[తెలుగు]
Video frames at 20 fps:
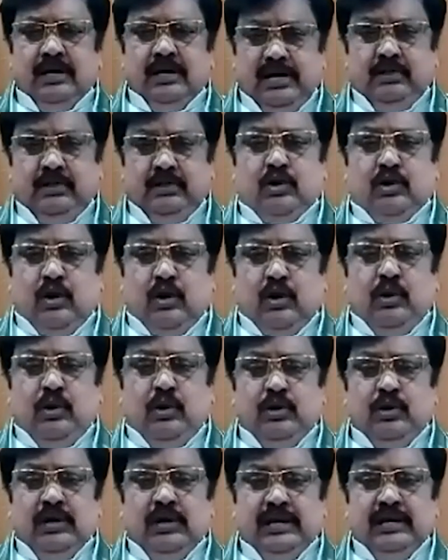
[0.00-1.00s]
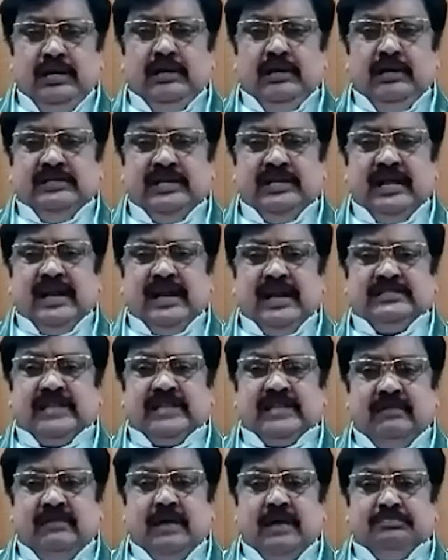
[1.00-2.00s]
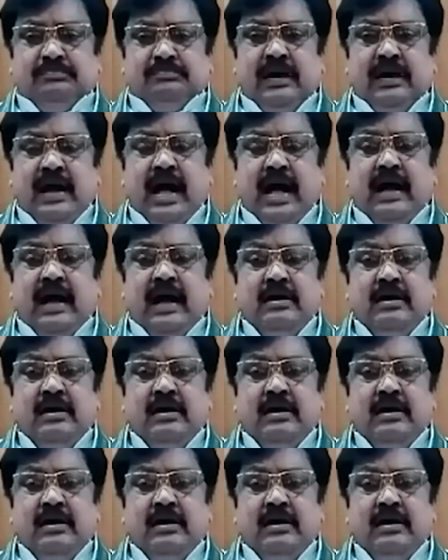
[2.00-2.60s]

ఎందుకు ఈ రోజున రాష్ట్ర వ్యాప్తంగా